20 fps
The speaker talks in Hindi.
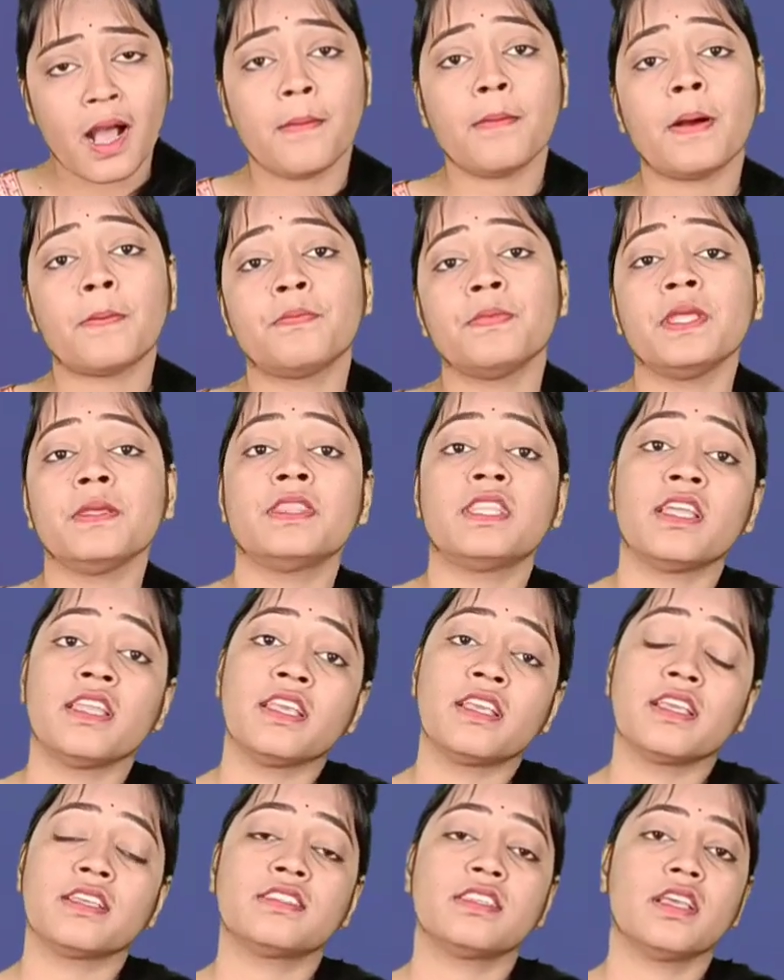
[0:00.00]
हम अपने
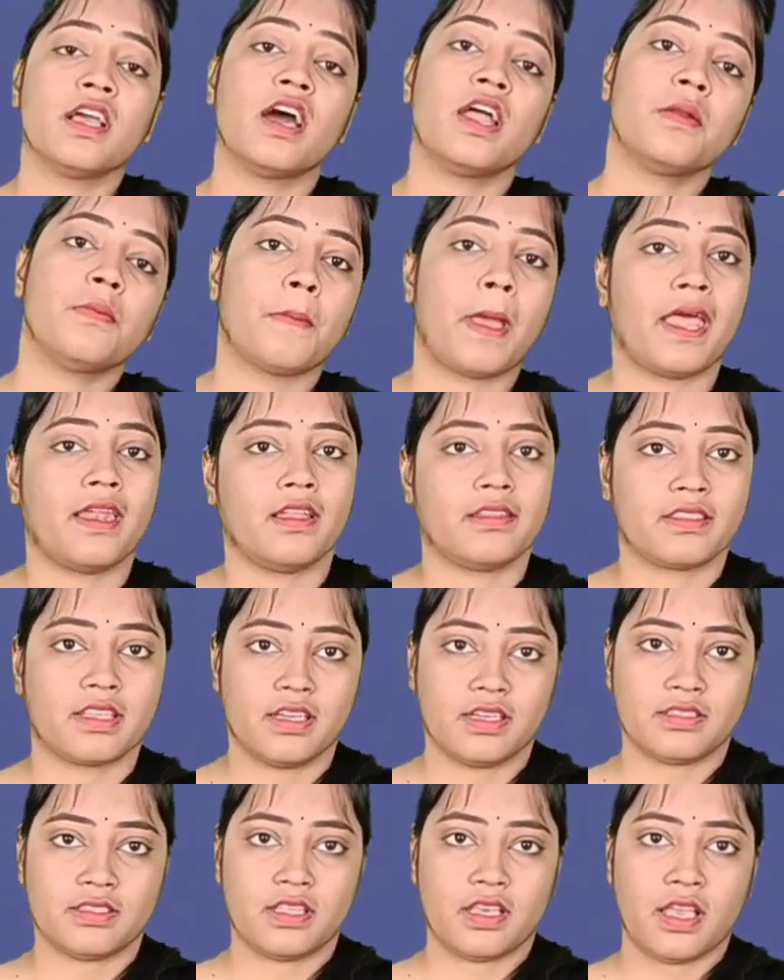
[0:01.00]
तरीके से हर मेहनत
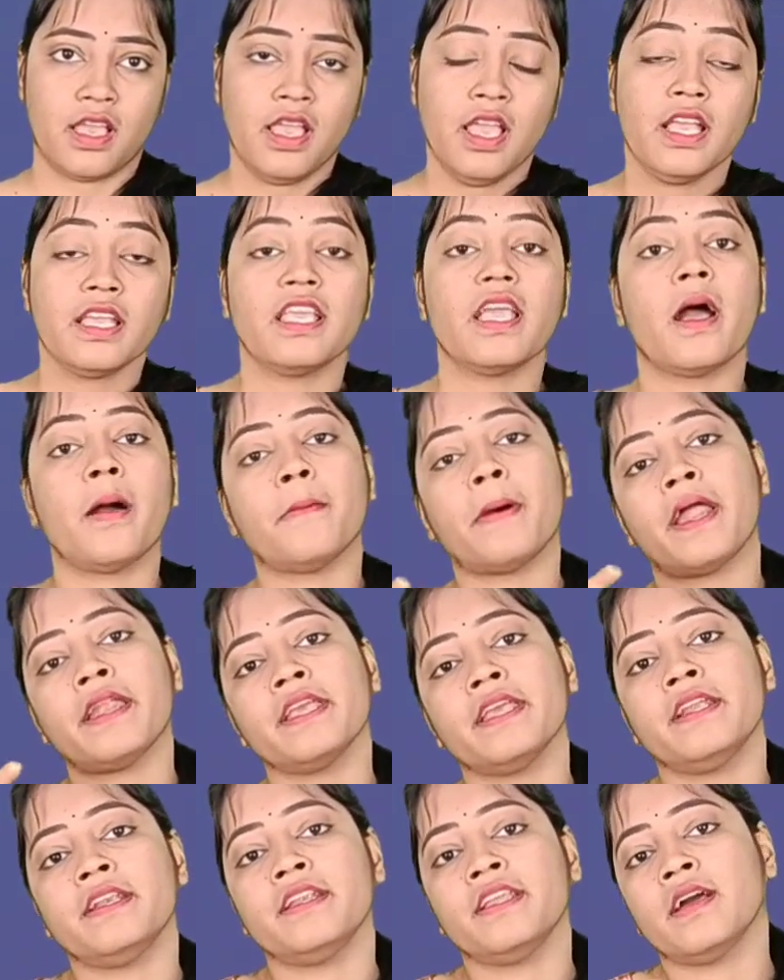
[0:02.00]
करते हैं कि
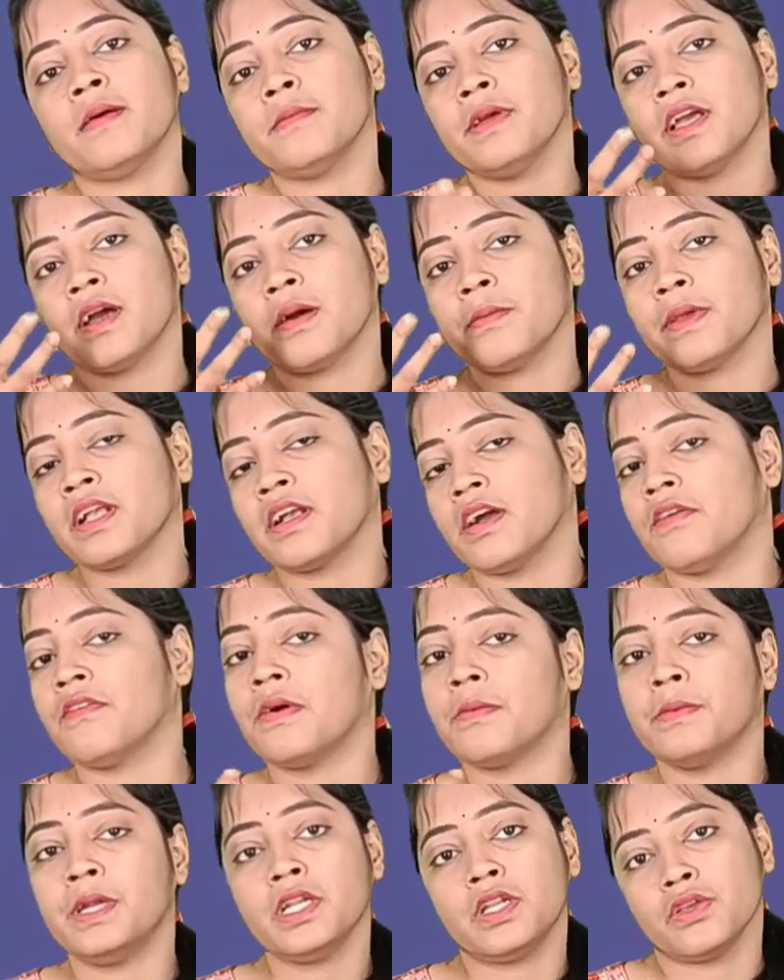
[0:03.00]
हमारे इंडिया में हमें
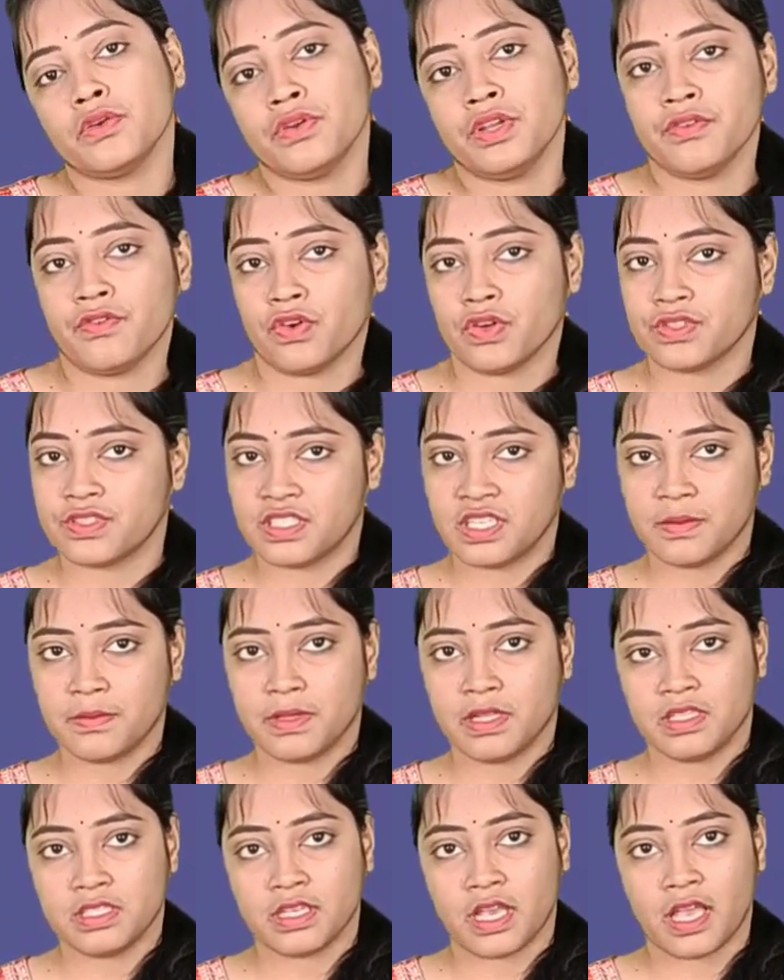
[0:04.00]
गवर्नमेंट यूनिवर्सिटी
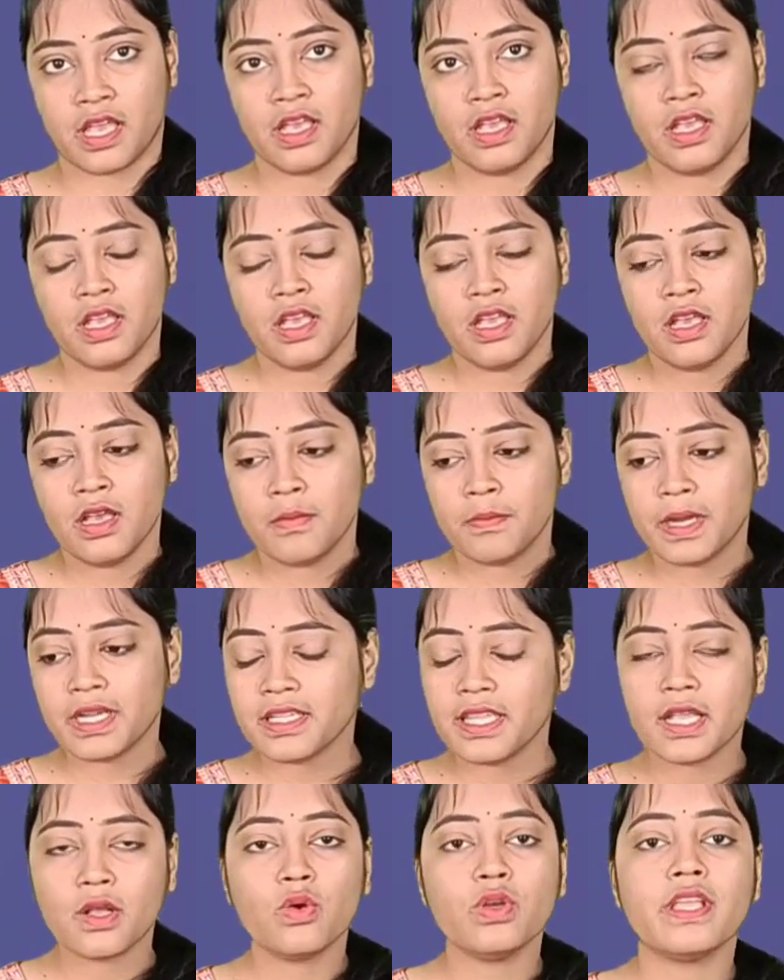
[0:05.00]
मिल जाए
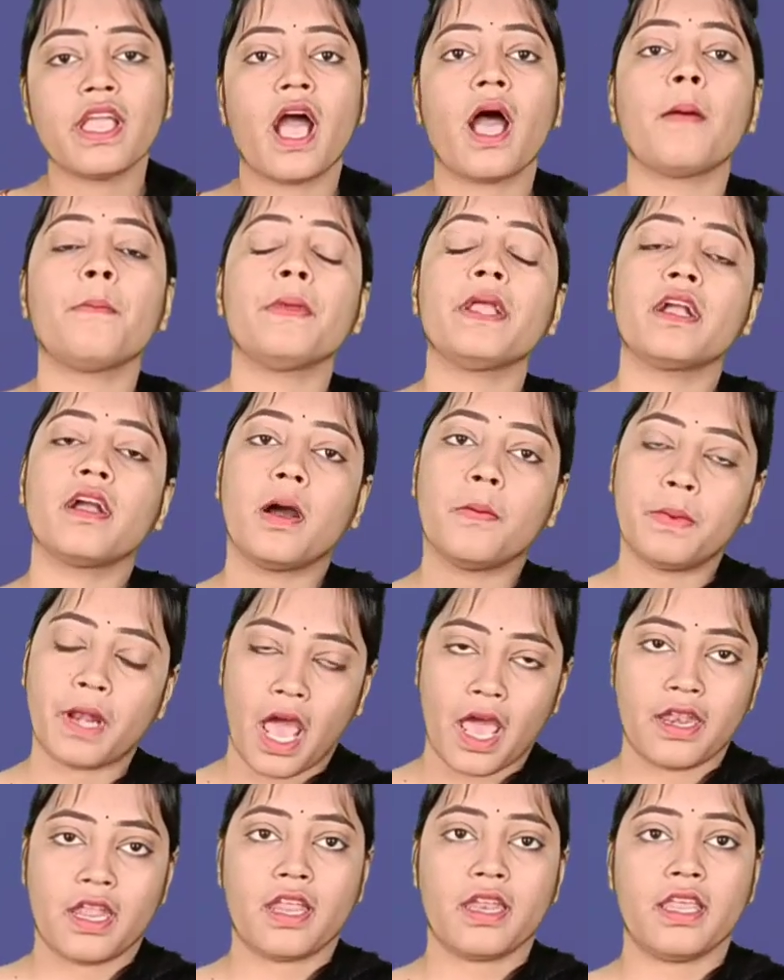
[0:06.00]
बट देखो यहाँ पे
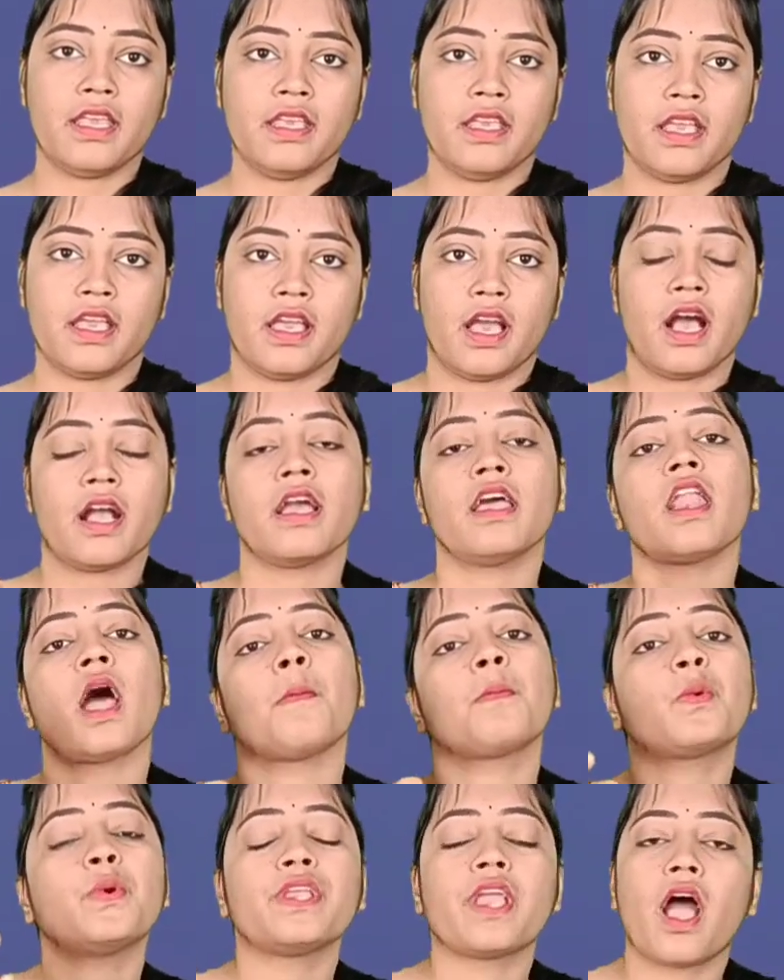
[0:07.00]
घबराना नहीं है अगर
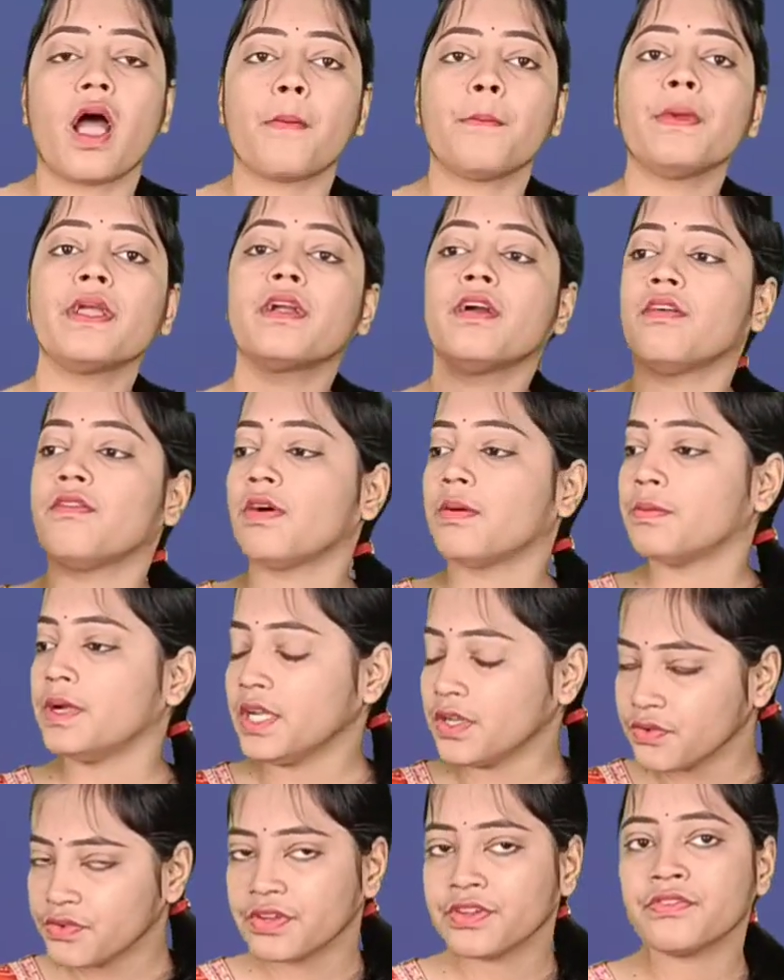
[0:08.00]
आपको यहाँ पे
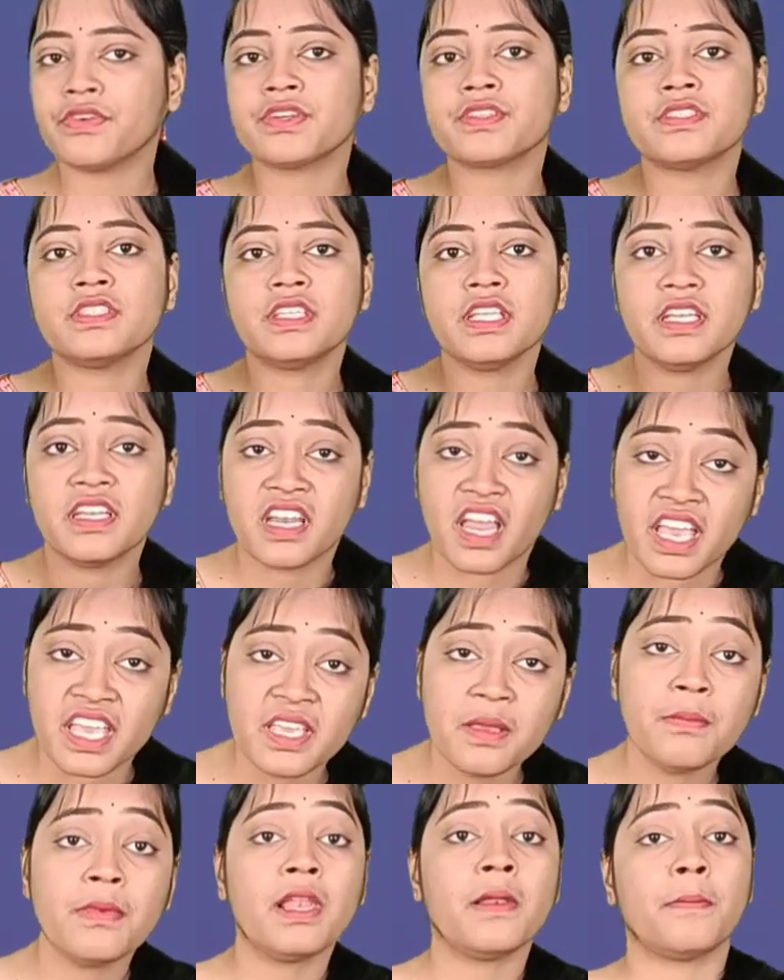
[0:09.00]
गवर्नमेंट यूनिवर्सिटी
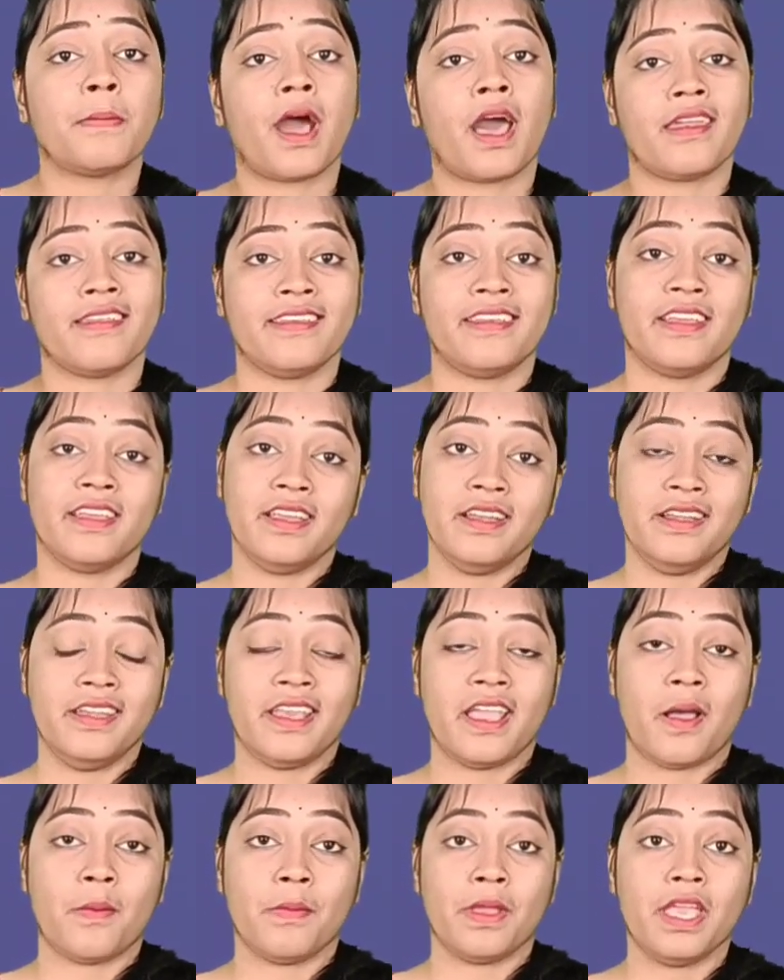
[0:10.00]
नहीं मिल पा रही है
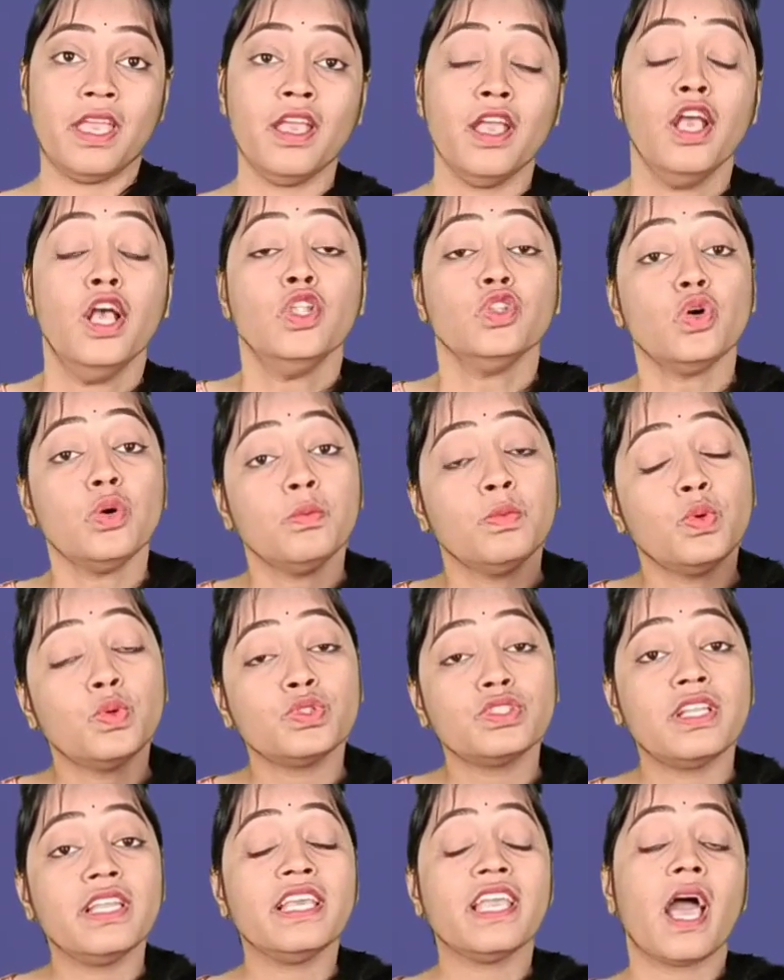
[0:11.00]
इंडिया में तो
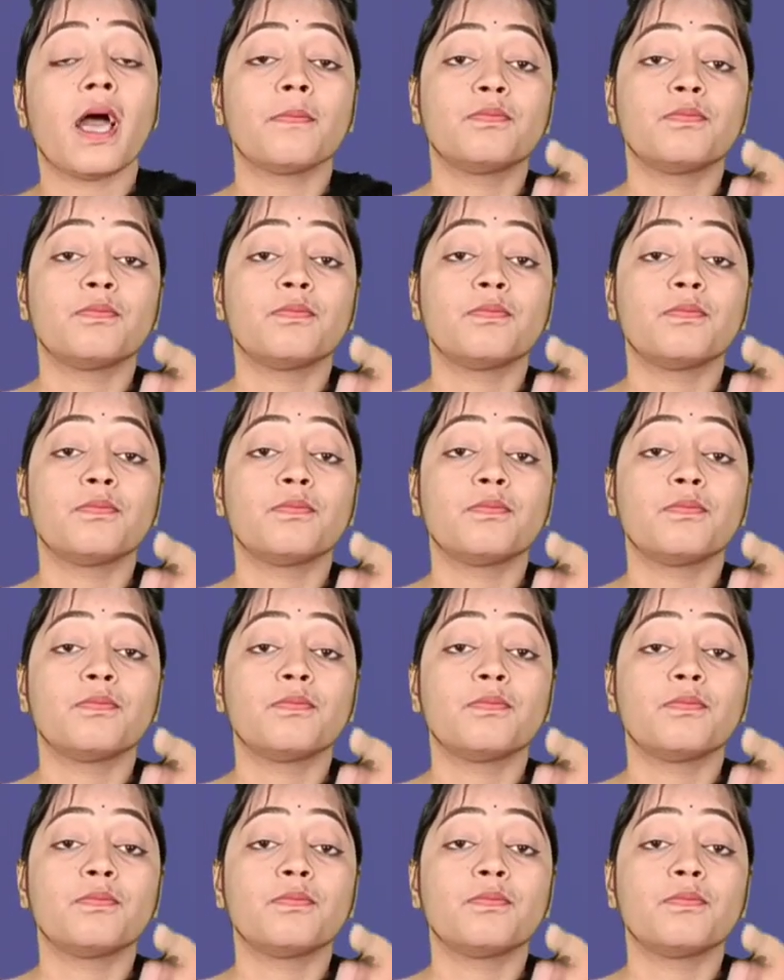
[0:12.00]
मोस्टली